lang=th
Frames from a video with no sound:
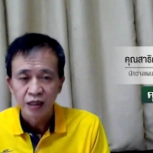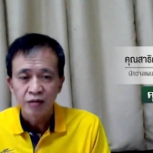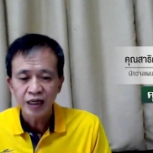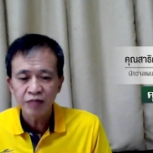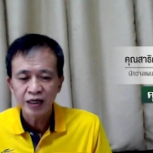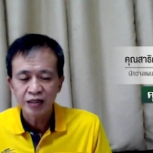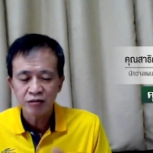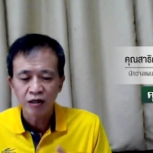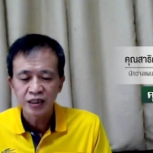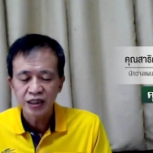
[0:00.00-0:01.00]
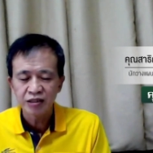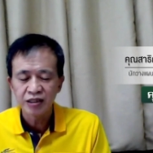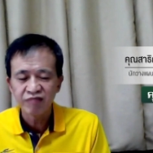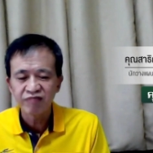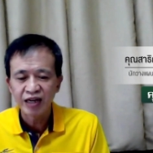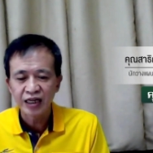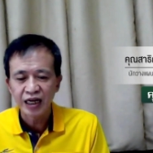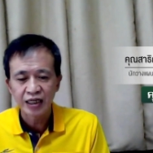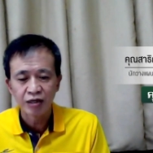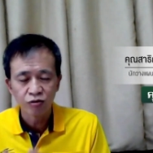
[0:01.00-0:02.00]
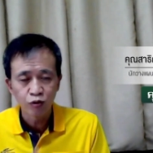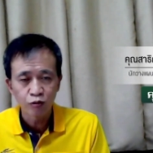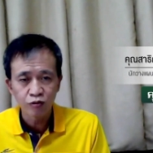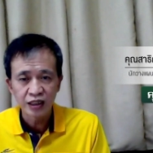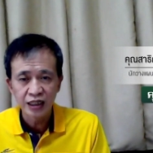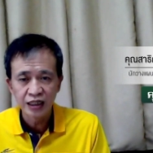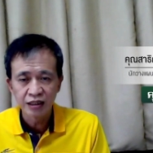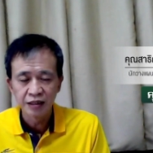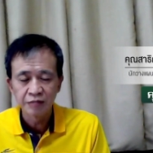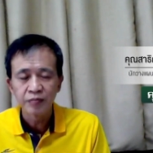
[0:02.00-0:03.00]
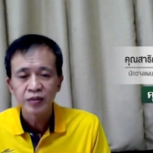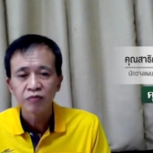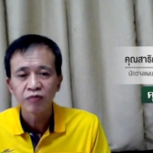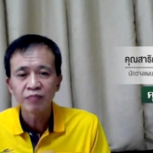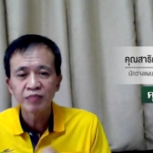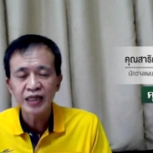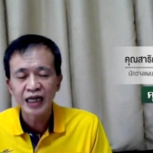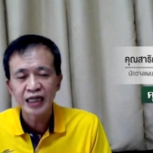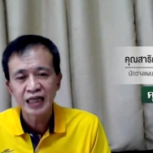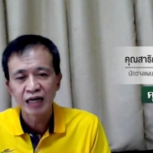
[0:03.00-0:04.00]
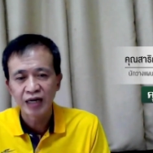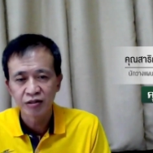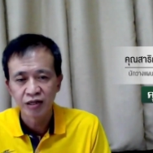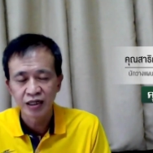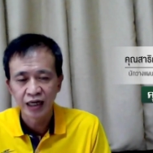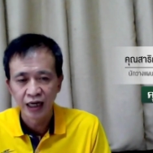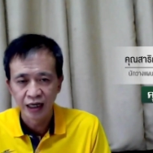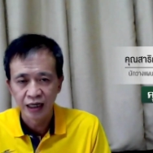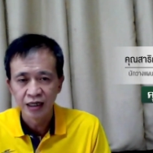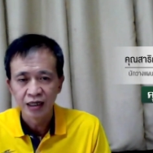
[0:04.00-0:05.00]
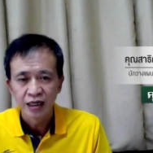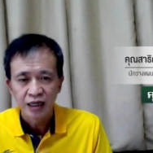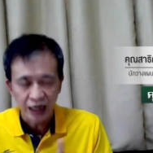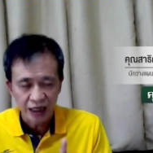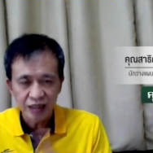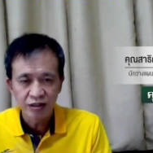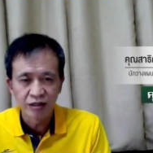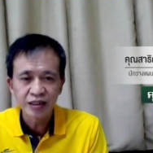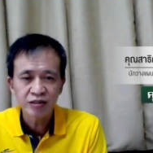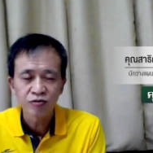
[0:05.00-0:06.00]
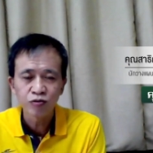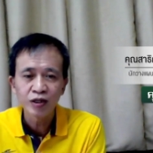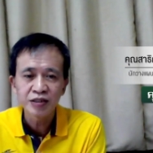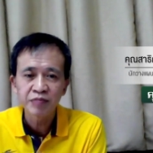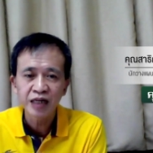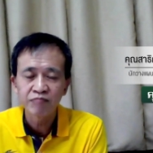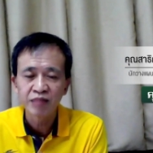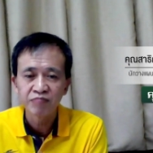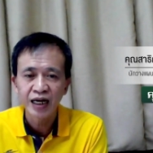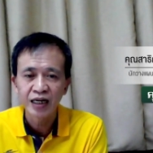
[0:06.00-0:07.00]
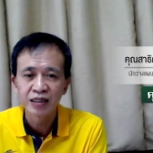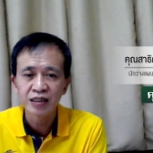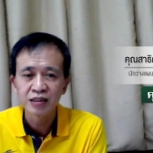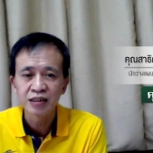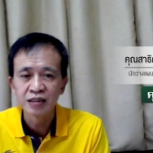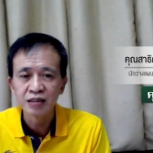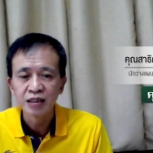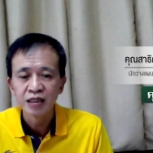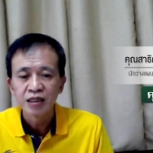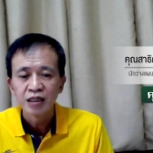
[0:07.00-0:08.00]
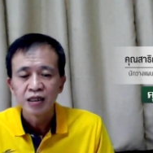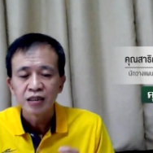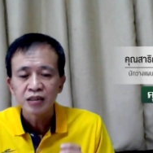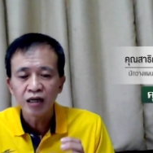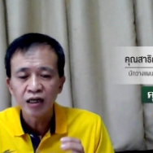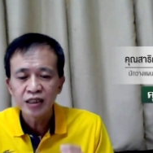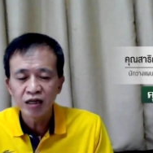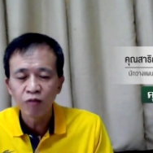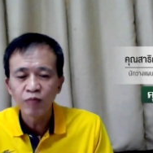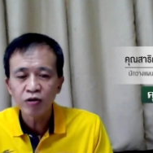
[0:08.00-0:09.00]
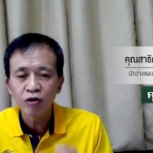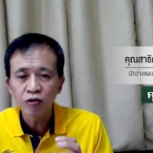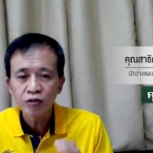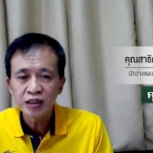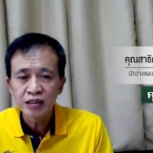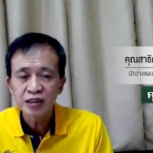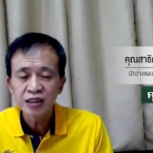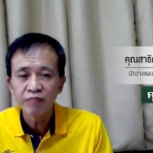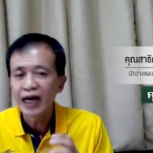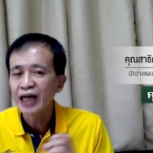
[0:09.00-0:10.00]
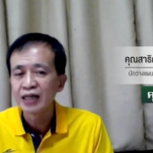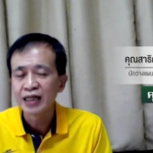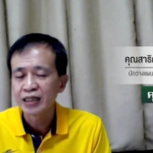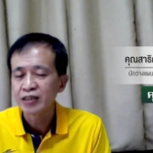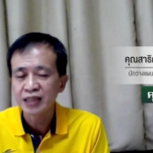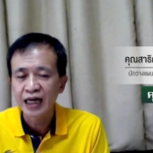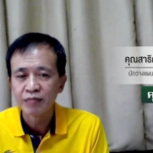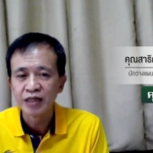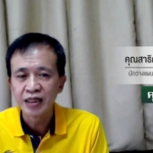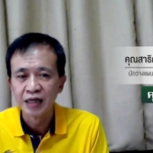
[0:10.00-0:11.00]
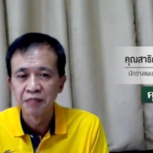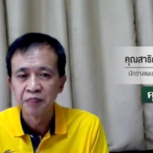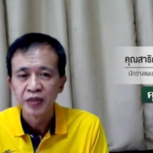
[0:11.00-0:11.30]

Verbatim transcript: เพราะฉะนั้นเวลาก่อนที่เราจะรีไฟแนนซ์เนี่ยดูตรงนี้นิดหนึ่งว่ามันมีค่าใช้จ่ายมากน้อยแค่ไหน อันที่สองที่ต้องดูและสำคัญมาก ๆ เลยก็คือ ตอนที่เราไปขอสินเชื่อบ้านอะไรก็ตามเลยเนี่ย